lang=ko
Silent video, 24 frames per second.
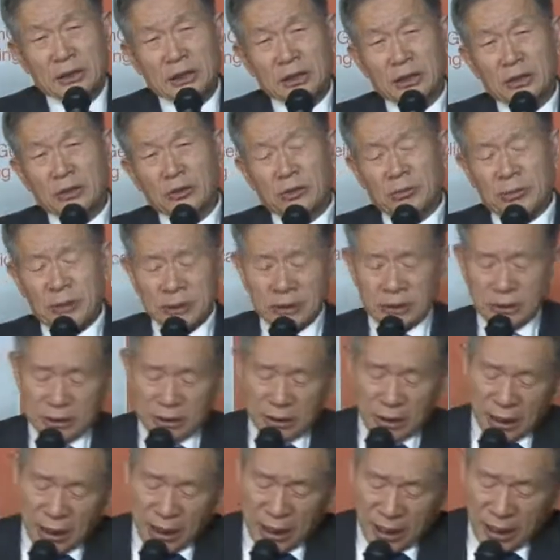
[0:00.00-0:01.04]
설교만
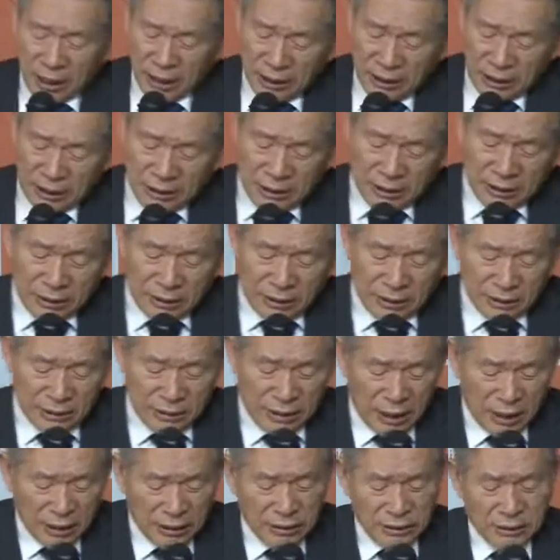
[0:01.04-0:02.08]
듣다가
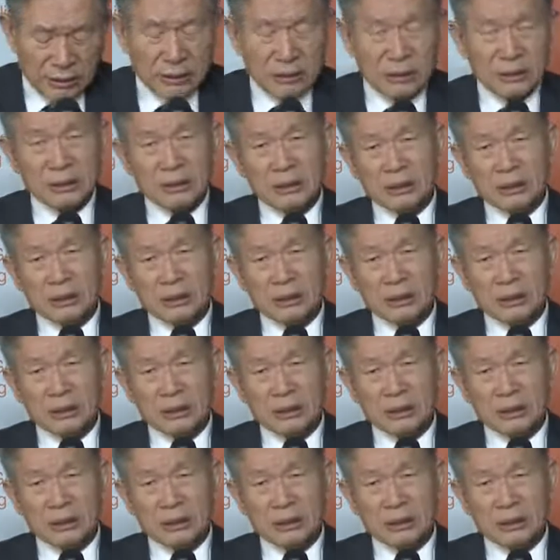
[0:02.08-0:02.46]
그냥